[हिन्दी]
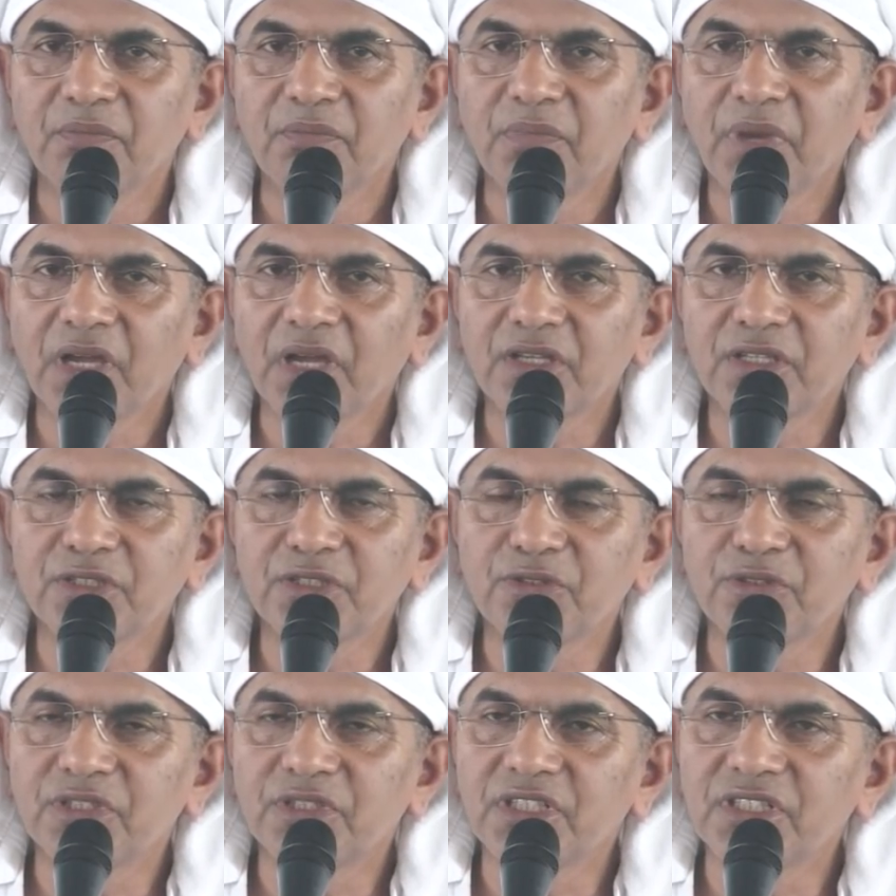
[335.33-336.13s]
बाकी
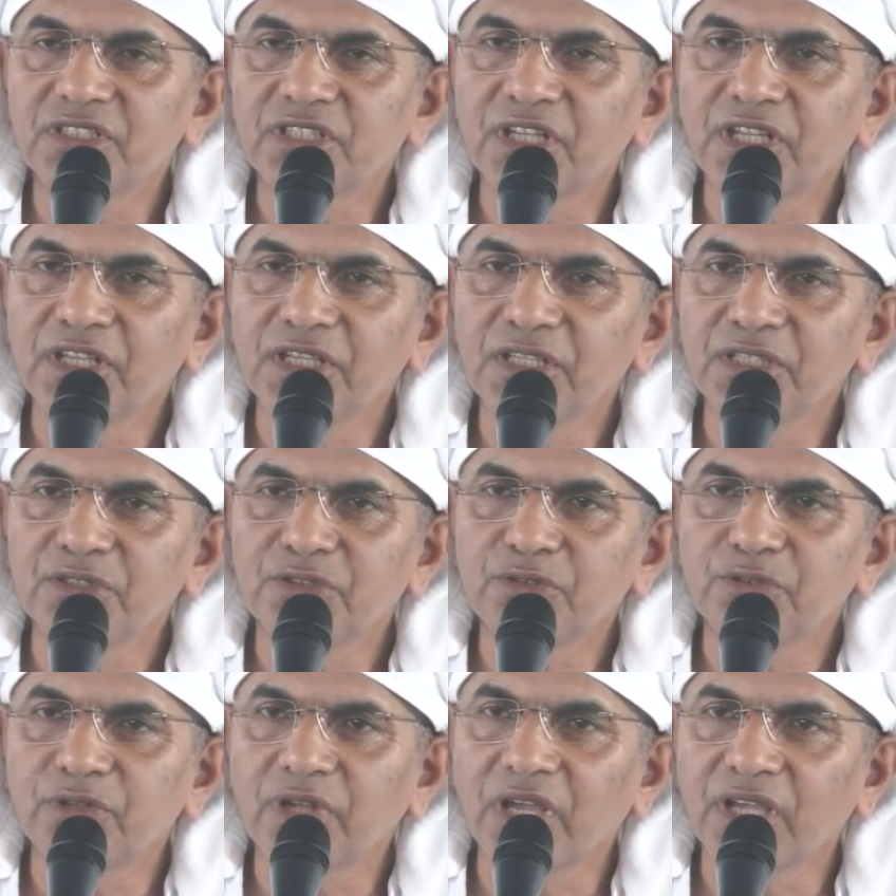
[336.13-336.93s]
जो तीसरे हैं
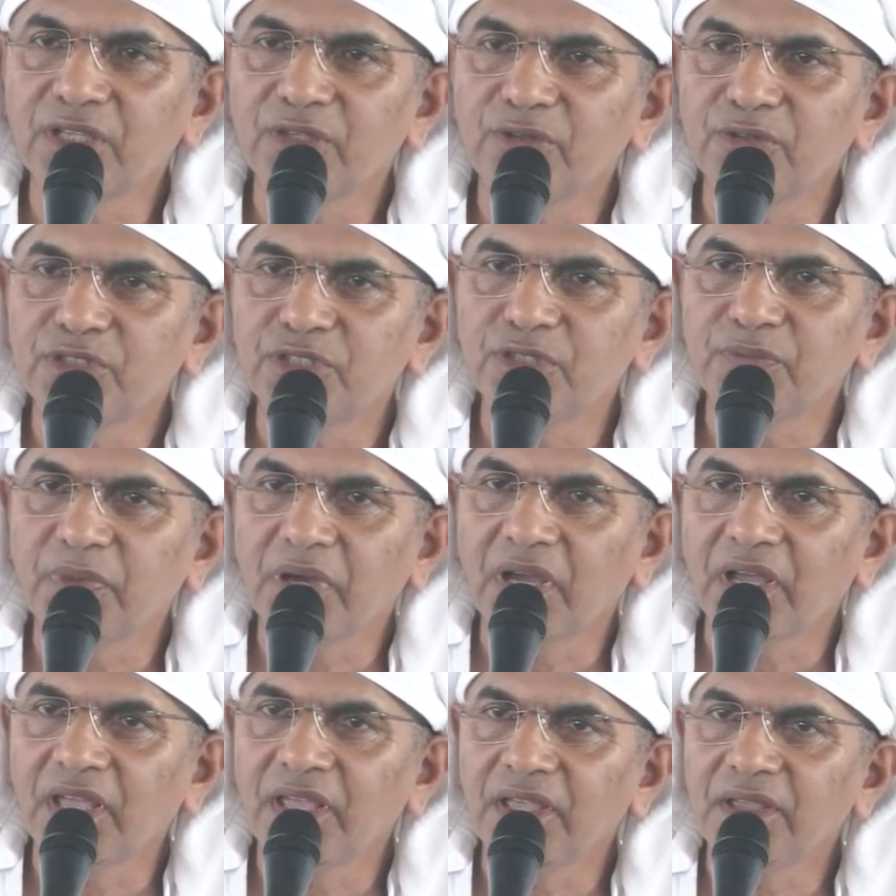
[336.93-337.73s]
सो राखियो
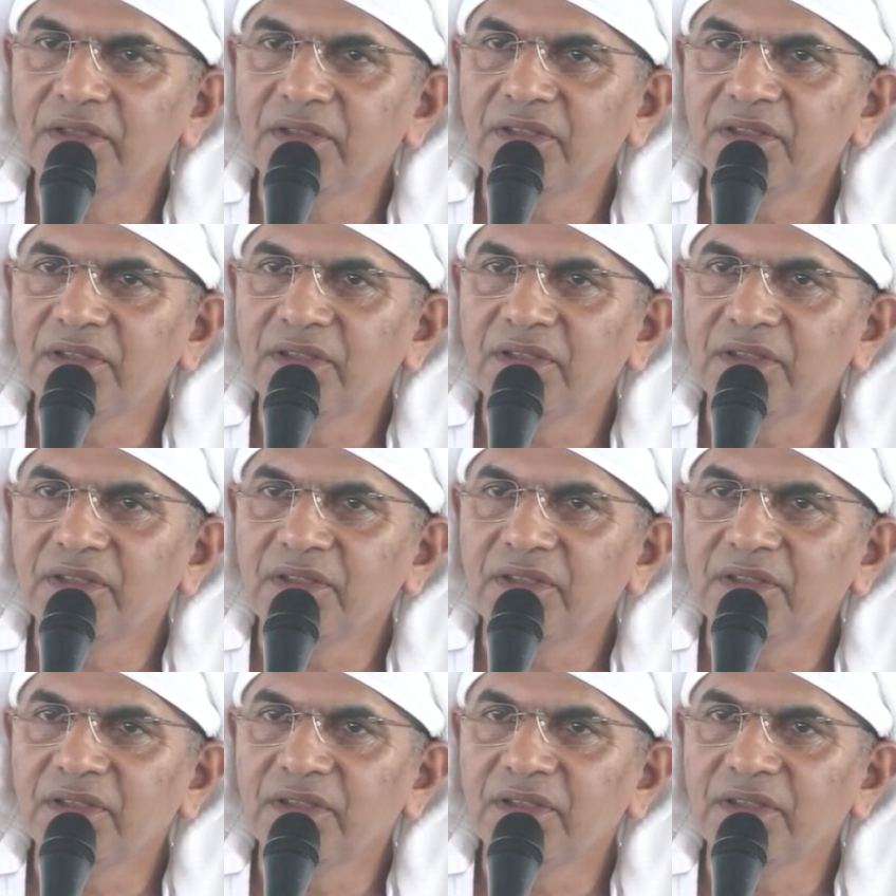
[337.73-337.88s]
छिपाए